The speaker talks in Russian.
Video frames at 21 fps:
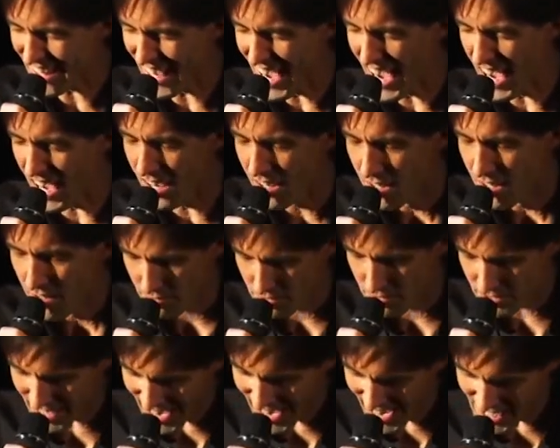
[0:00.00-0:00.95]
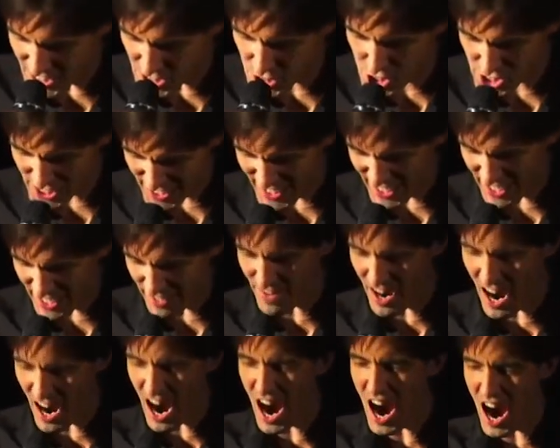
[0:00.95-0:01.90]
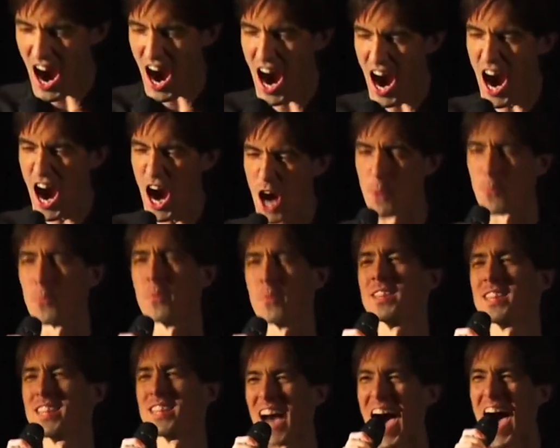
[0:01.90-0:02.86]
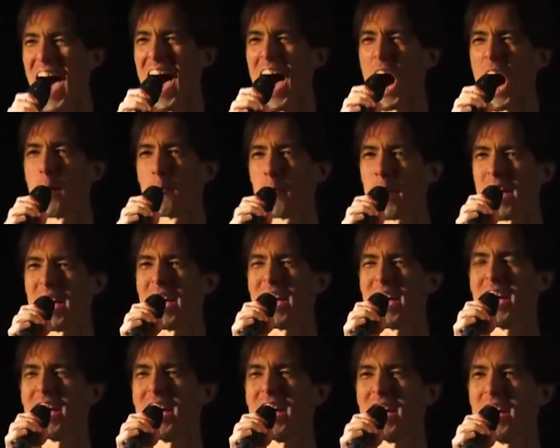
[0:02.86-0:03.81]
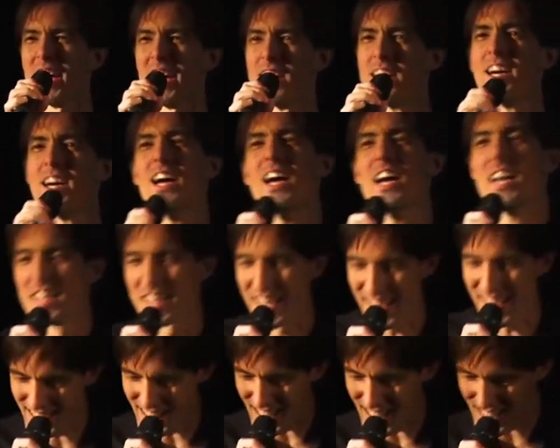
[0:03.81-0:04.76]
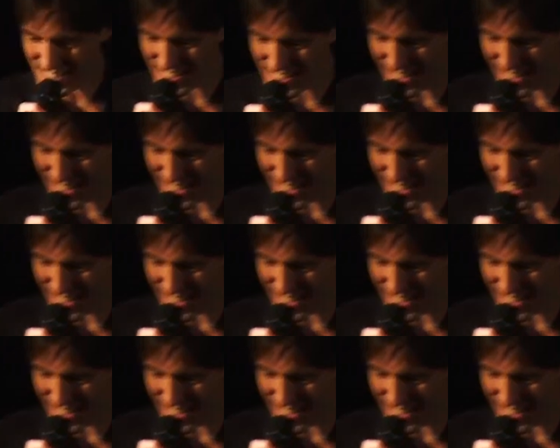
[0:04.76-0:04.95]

мне до вокалиста еще вот прямо вот очень далеко да,